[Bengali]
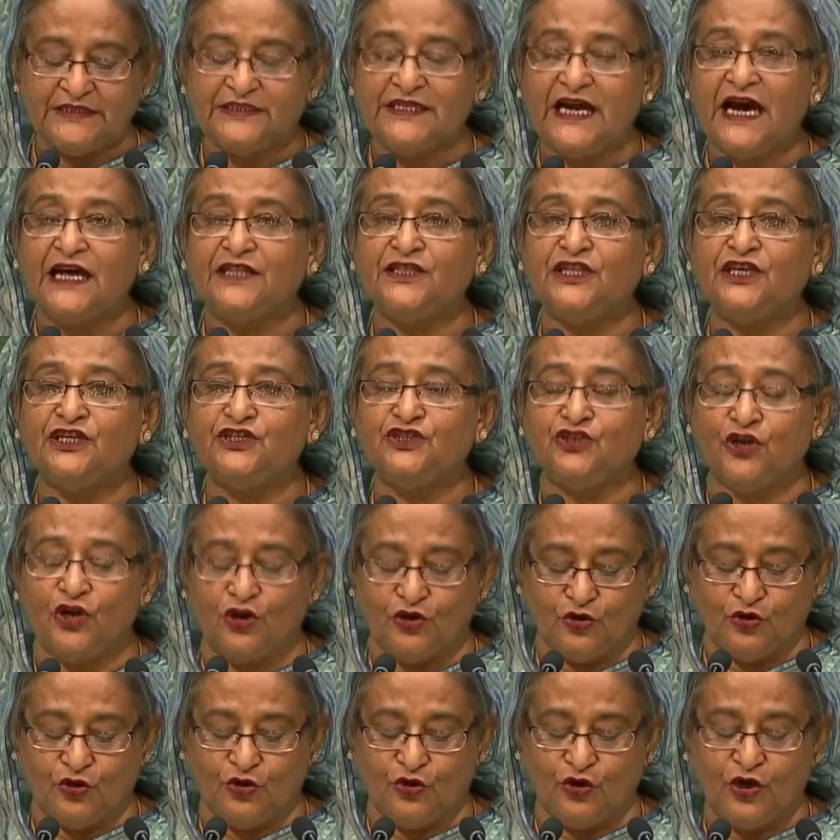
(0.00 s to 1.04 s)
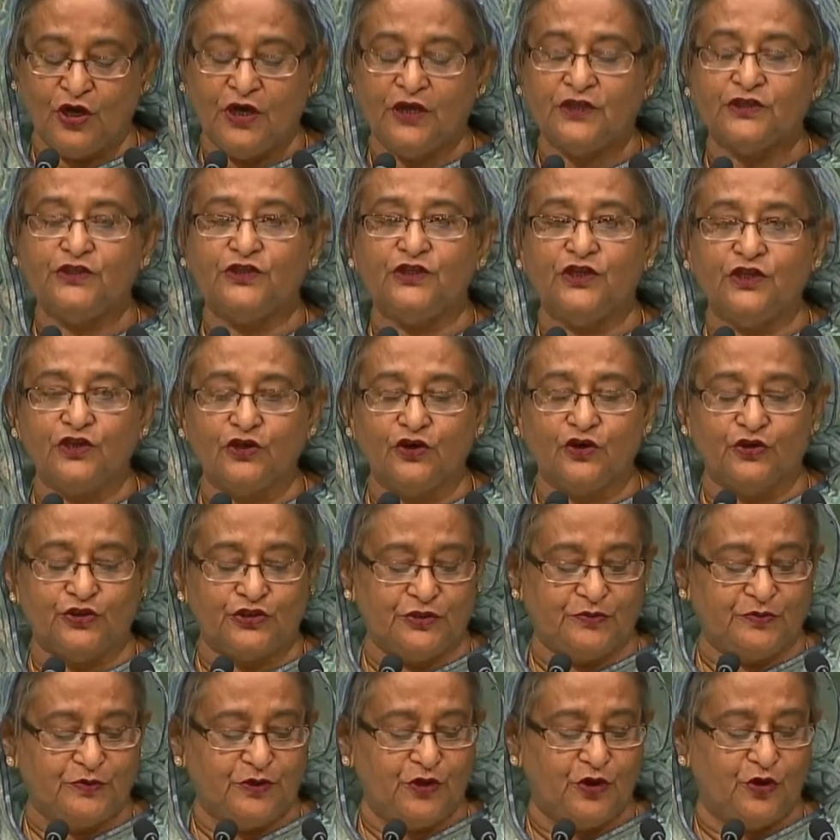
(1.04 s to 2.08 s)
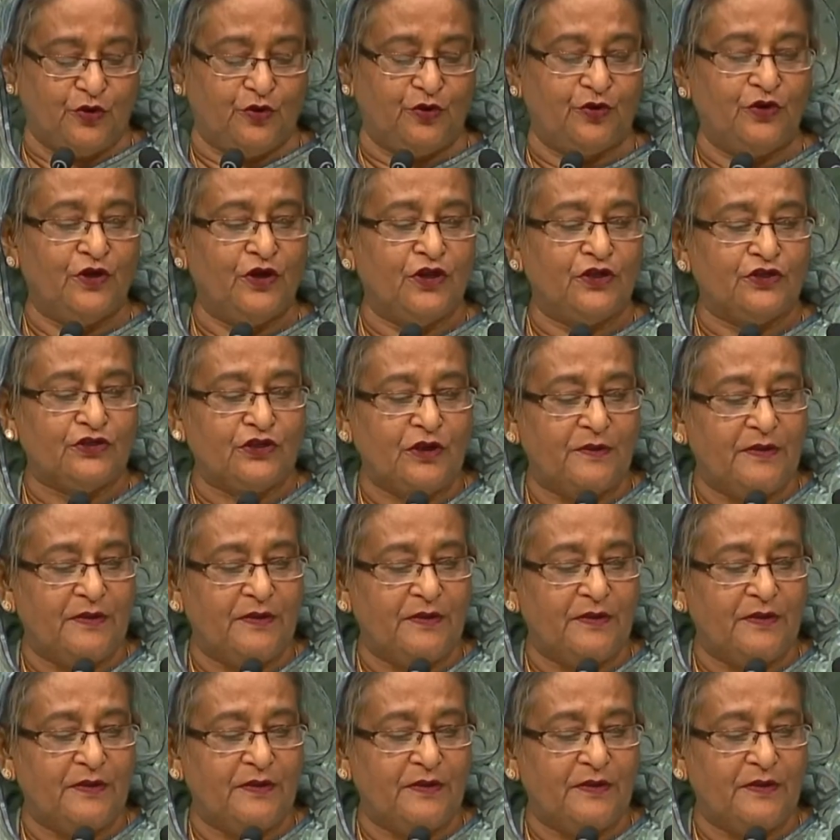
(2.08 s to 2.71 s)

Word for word: মিনিটে ভাষণ দেন প্রধানমন্ত্রী শেখ হাসিনা